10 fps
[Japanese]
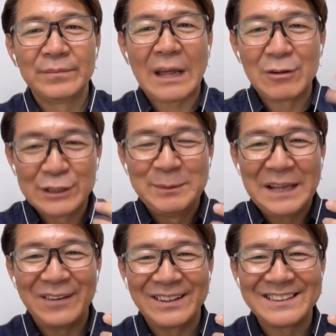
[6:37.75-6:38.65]
楽しみ
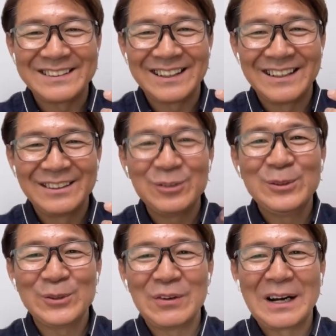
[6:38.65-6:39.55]
たいわけですとい
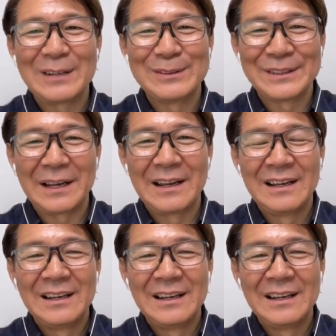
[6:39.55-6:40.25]
うことは分かりますね。